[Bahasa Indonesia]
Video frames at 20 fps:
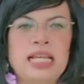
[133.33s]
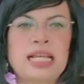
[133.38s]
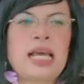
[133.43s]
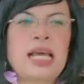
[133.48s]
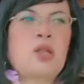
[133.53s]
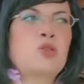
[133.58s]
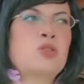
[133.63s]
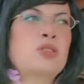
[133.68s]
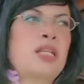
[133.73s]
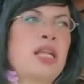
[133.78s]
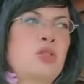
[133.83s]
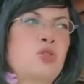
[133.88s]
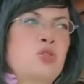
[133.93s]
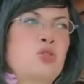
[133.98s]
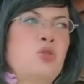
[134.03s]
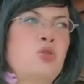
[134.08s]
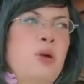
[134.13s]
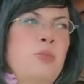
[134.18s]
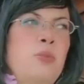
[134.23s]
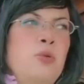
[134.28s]
Kalau 120
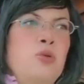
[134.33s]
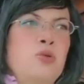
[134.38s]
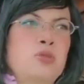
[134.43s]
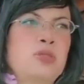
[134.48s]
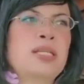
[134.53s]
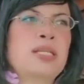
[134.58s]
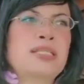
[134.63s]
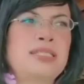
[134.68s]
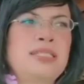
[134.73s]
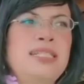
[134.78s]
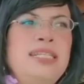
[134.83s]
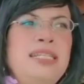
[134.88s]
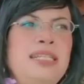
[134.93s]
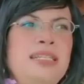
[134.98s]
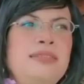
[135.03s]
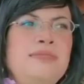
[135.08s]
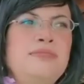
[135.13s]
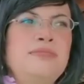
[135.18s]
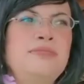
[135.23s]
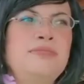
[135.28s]
saksi
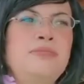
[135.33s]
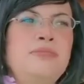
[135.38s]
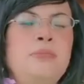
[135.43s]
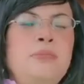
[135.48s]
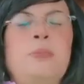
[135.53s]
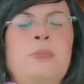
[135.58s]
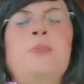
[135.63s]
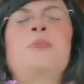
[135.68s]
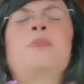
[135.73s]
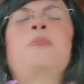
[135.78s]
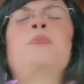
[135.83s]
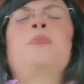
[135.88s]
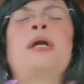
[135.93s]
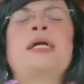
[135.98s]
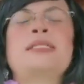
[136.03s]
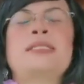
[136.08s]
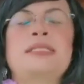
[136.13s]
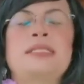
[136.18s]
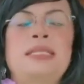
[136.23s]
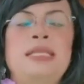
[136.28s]

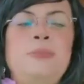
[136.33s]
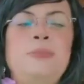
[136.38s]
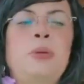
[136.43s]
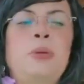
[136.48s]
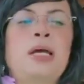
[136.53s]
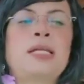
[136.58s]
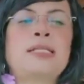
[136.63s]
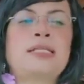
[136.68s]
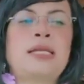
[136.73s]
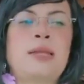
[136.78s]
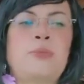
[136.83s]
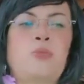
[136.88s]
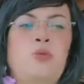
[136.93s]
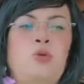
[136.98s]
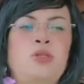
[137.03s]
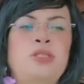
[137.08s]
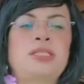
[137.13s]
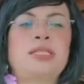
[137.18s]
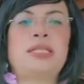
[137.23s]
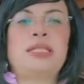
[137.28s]
pasti pekerjaan
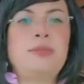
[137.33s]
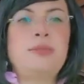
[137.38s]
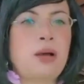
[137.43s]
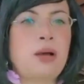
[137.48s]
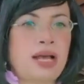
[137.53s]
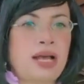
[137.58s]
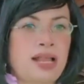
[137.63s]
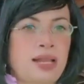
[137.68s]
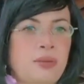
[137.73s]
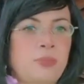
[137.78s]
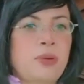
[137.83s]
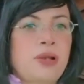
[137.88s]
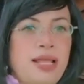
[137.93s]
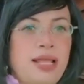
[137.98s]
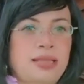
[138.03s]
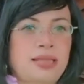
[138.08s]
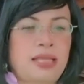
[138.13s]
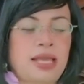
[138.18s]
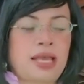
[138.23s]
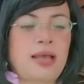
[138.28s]
polisi ini bakalan
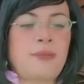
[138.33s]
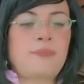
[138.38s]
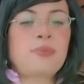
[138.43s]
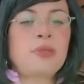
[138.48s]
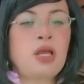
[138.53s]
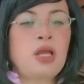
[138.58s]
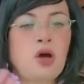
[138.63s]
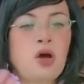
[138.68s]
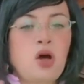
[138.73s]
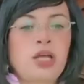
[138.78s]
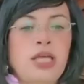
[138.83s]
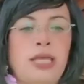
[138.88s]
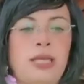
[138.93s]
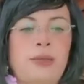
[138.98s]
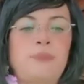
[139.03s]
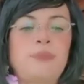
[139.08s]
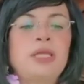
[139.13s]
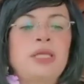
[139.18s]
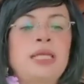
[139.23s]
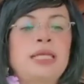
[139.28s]
berat ya.
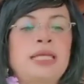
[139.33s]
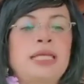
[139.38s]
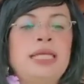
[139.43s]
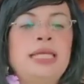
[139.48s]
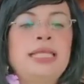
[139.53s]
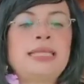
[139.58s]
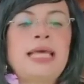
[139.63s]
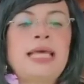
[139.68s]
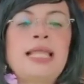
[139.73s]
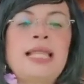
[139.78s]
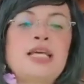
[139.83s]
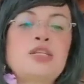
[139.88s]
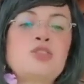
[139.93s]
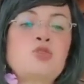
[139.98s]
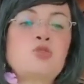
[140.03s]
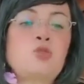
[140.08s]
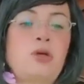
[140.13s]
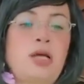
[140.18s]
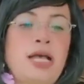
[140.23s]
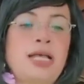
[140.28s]
Oke, kita
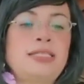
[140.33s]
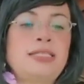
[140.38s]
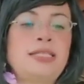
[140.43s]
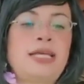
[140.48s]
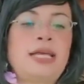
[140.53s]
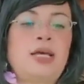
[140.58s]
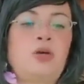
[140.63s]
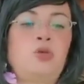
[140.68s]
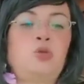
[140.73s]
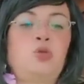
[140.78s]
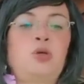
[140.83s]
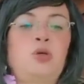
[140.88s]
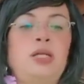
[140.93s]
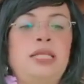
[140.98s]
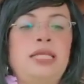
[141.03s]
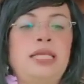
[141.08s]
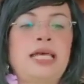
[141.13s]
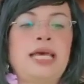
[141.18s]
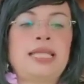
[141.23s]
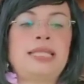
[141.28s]
langsung aja untuk
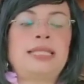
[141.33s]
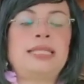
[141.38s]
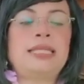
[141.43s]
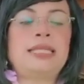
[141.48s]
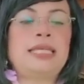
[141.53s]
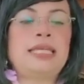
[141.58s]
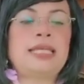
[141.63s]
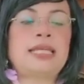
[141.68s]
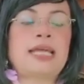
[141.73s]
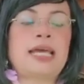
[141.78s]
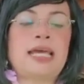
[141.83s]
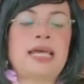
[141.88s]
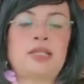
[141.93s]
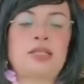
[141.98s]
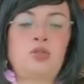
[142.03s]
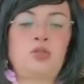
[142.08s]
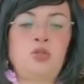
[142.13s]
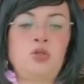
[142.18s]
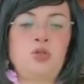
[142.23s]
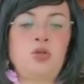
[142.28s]
melihat di
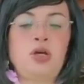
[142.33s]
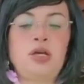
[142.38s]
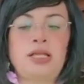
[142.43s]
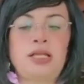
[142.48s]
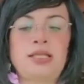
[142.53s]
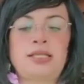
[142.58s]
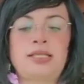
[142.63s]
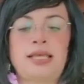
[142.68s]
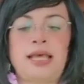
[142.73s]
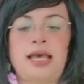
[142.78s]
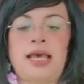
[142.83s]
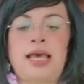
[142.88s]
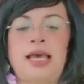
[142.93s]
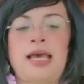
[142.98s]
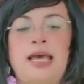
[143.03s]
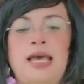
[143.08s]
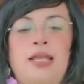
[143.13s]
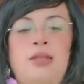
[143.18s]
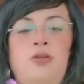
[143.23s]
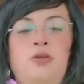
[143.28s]
kartu
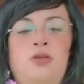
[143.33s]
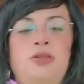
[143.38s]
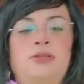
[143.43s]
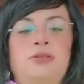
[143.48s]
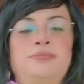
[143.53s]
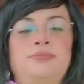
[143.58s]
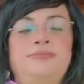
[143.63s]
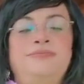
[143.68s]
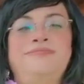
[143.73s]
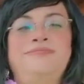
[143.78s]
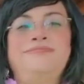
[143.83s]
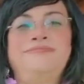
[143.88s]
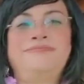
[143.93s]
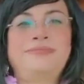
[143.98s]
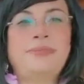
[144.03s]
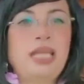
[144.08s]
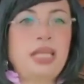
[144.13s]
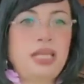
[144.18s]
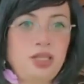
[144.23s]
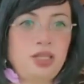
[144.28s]
tarot.
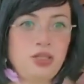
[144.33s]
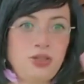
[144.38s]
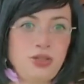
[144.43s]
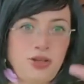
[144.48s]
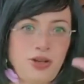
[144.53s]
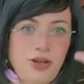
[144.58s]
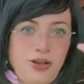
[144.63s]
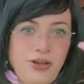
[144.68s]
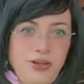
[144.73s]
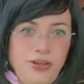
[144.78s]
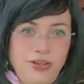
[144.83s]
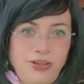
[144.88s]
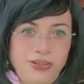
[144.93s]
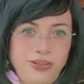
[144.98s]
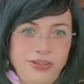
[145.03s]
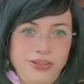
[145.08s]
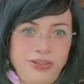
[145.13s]
Yuhu!